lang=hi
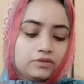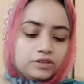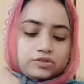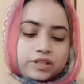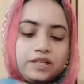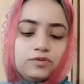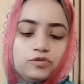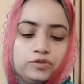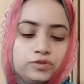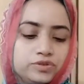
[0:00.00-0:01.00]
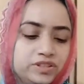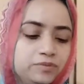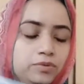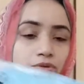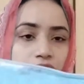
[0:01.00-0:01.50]
जो है वो फ्रोजी
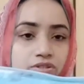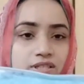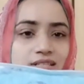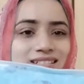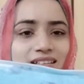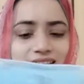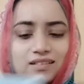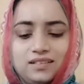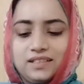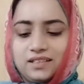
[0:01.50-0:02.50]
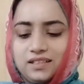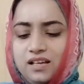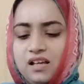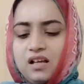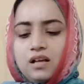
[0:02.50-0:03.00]
ब्रोलिश है जिंक कलर कह रहे
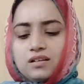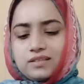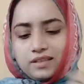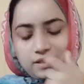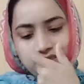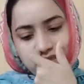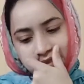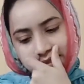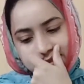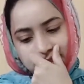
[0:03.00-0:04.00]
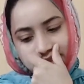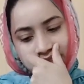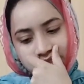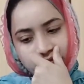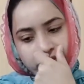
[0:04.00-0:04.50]
हैं जिंक ऐसा नहीं कह सकते
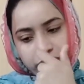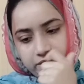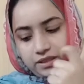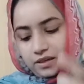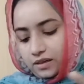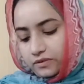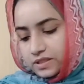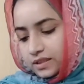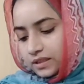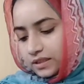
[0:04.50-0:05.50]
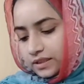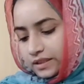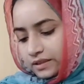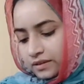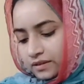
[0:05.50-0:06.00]
लेकिन खिला खिलावा सा कलर
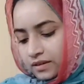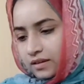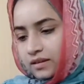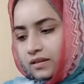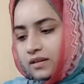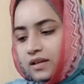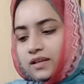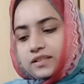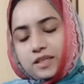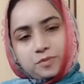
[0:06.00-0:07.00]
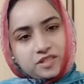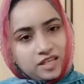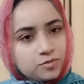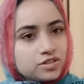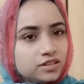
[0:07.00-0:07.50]
है ये भी
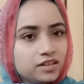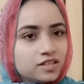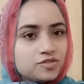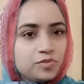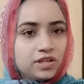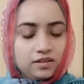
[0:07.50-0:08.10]
सेम उसी रेंज में है